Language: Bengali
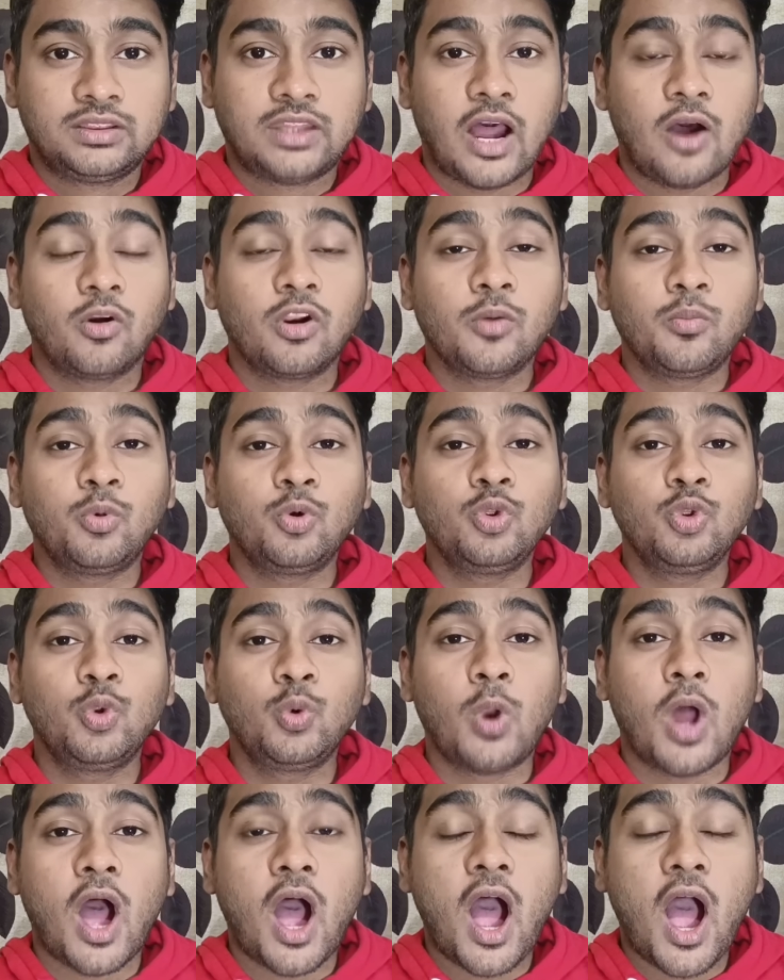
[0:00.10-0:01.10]
তাহলে
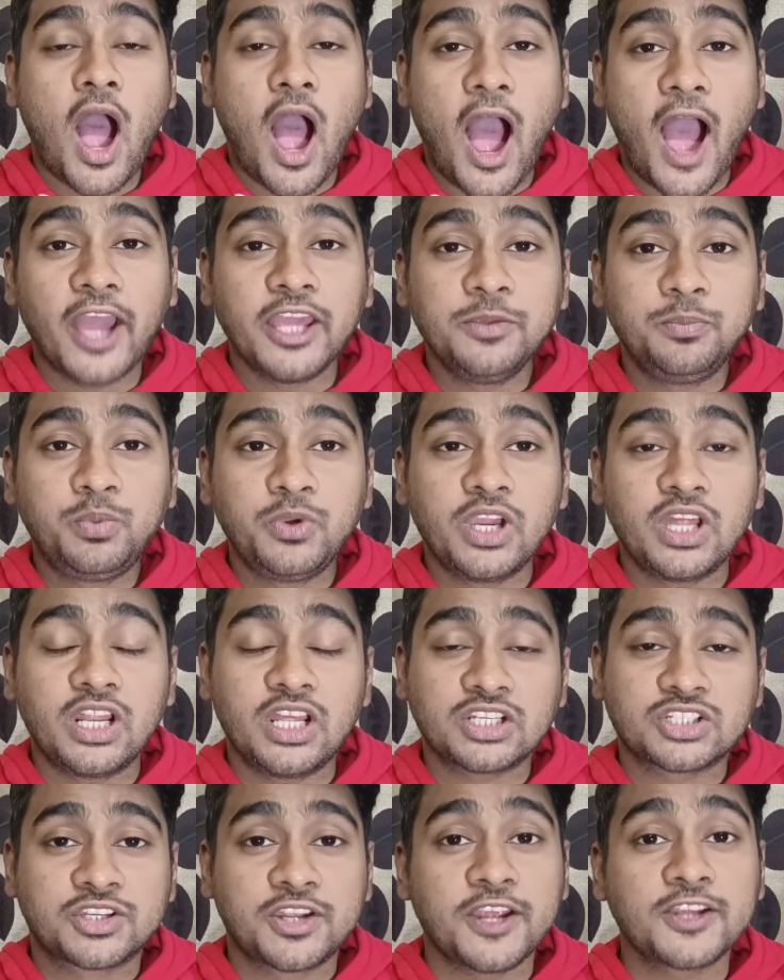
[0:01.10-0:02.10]
বন্ধুরা
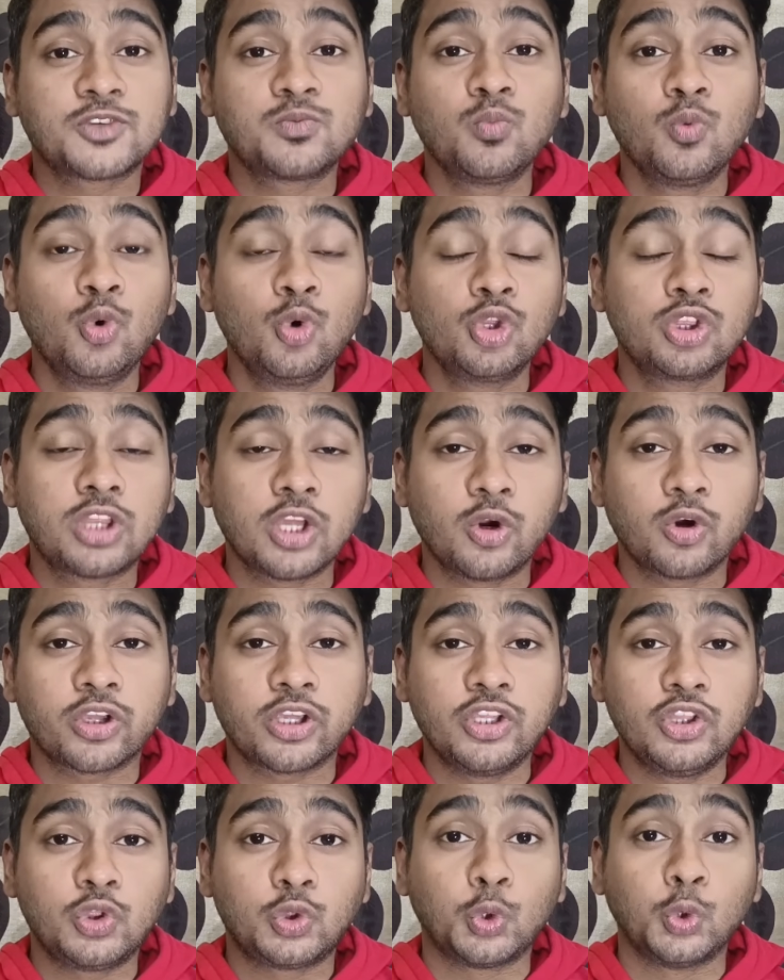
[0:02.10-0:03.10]
আইপিএলের শেষ মুহূর্তেও
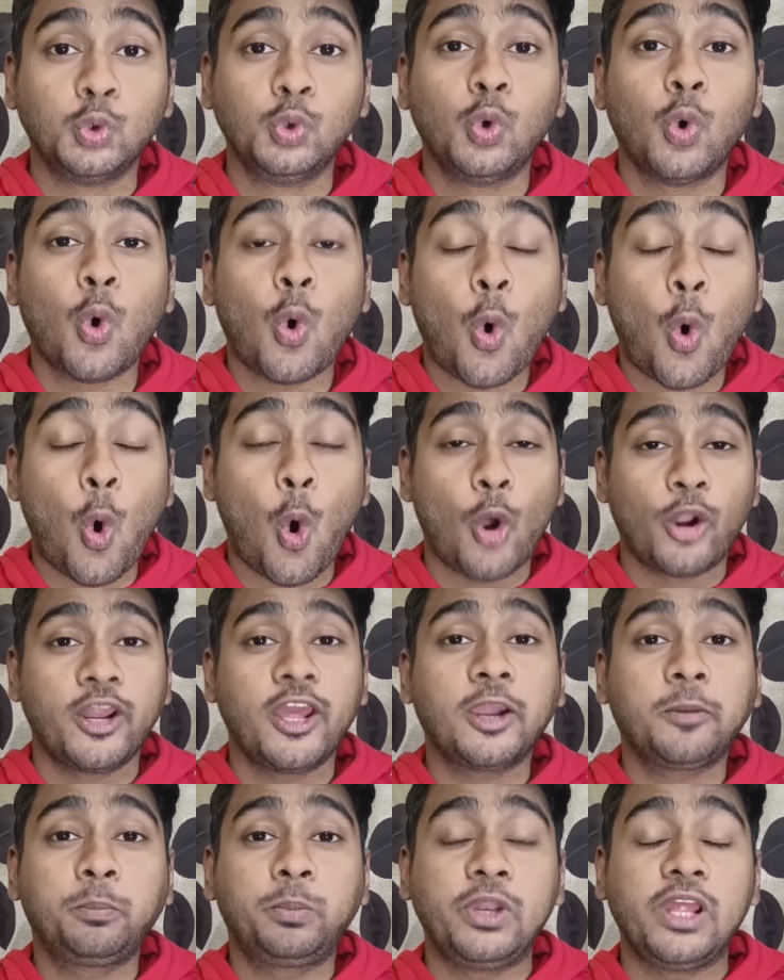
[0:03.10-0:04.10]
কিন্তু
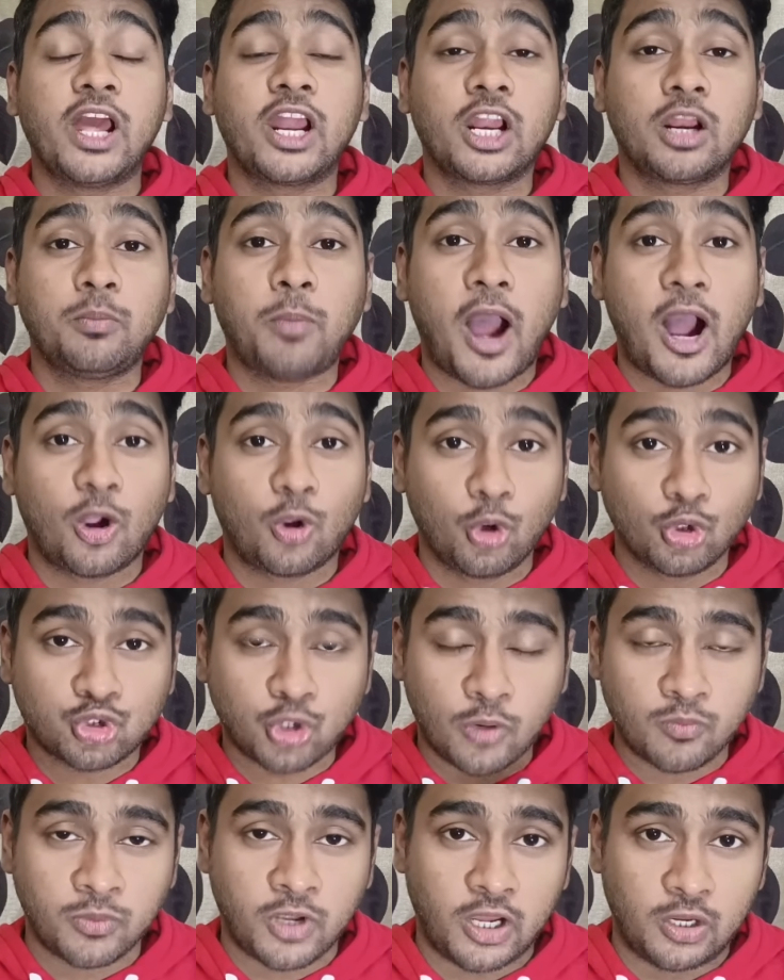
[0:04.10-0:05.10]
অনেক প্লেয়ারের ভাগ্য
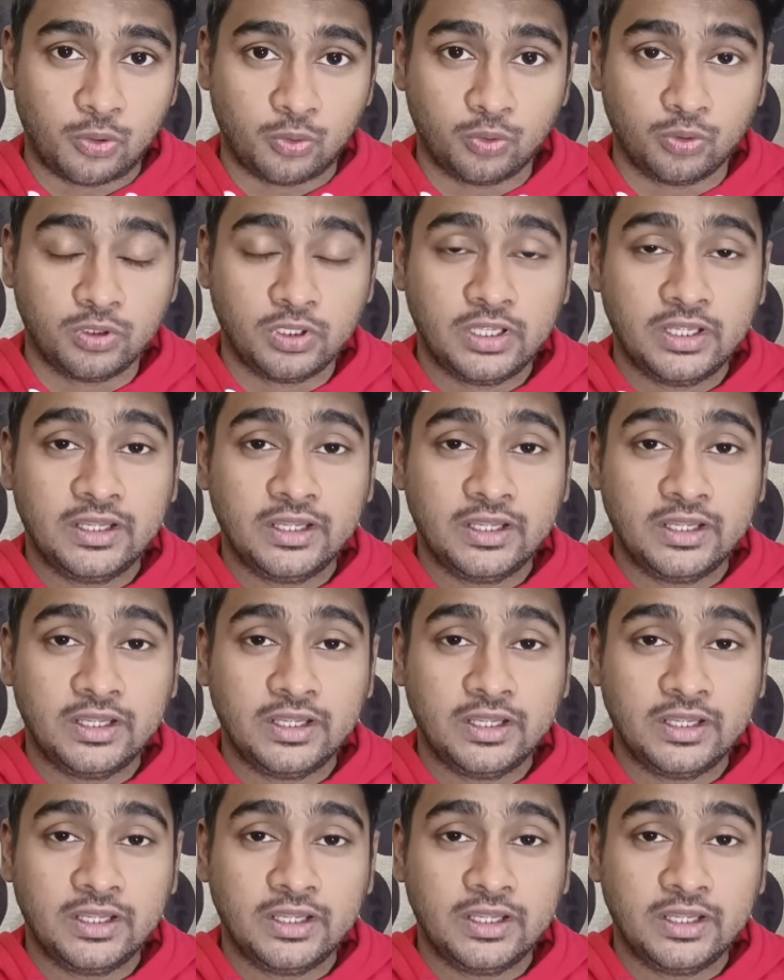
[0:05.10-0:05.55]
চমকালো